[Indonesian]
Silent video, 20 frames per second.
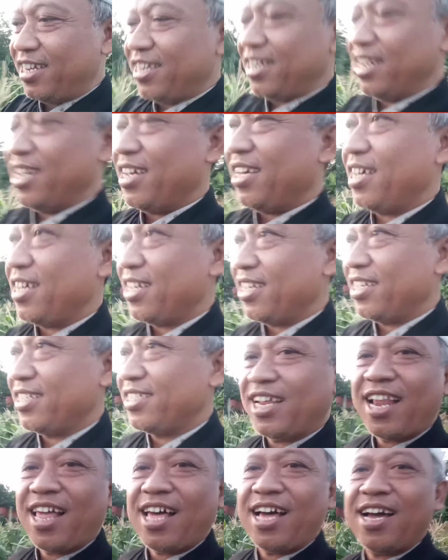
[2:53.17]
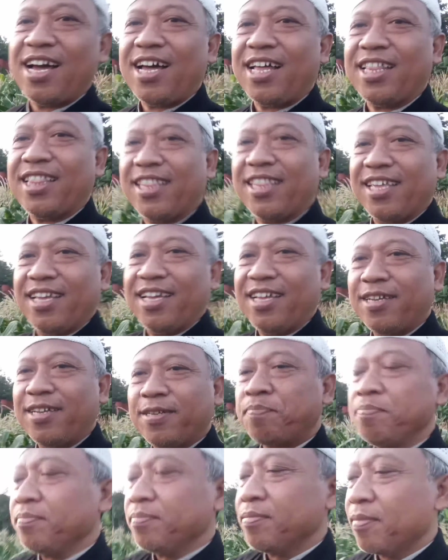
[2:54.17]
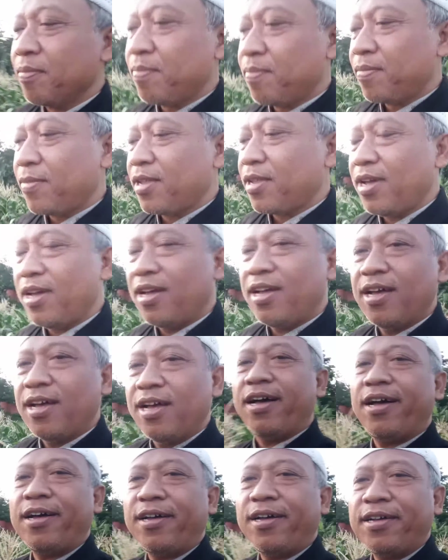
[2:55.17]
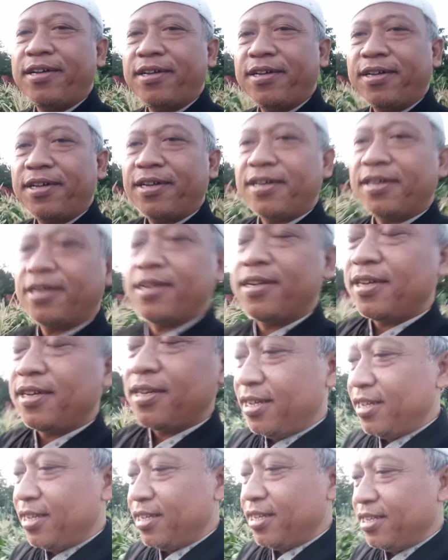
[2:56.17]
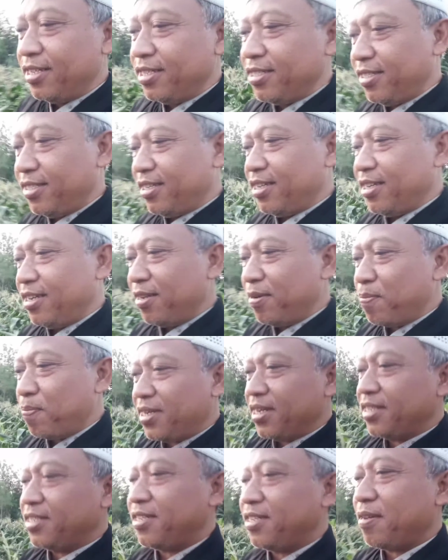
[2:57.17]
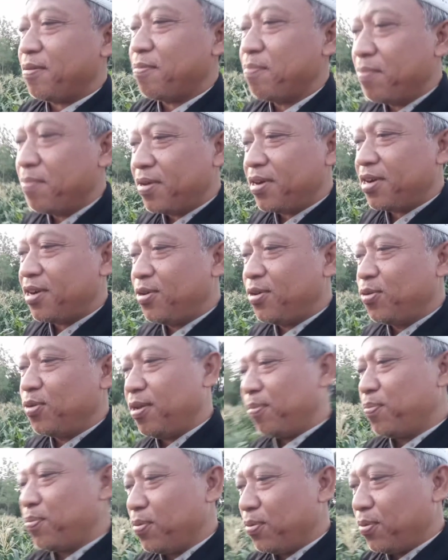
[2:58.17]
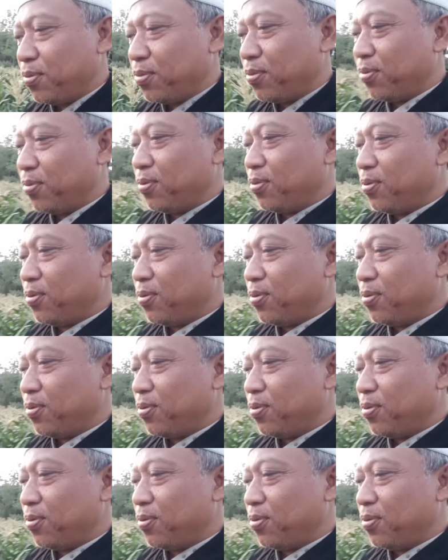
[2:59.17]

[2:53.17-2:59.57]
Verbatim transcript: eh, jalan langkat ya uh, jadi 4 Desember 2019